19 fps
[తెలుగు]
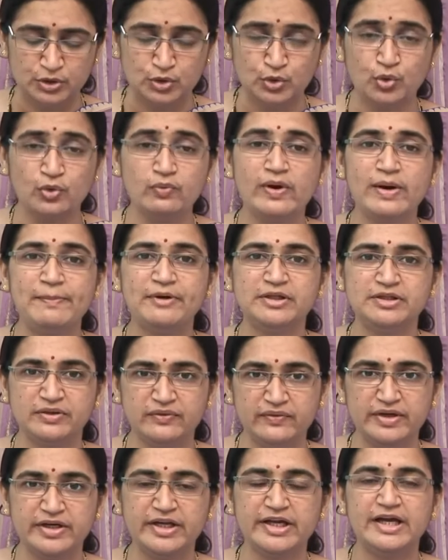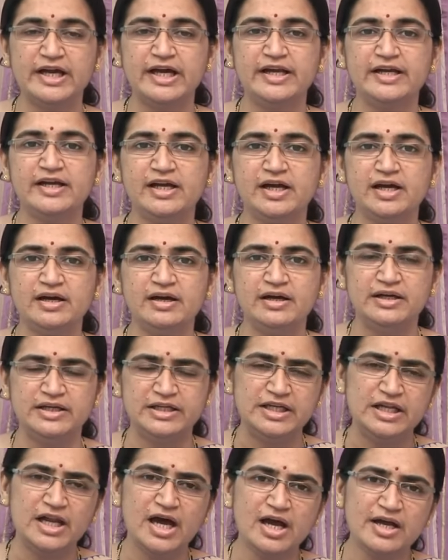దూర్వాపత్రం అంటే గరిక
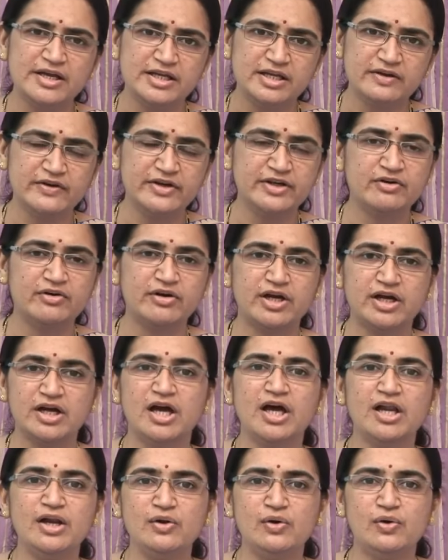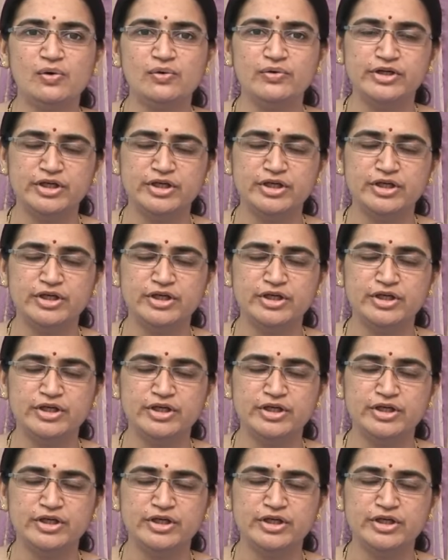ఇలా ఇరవై ఒక్క రకాల్లో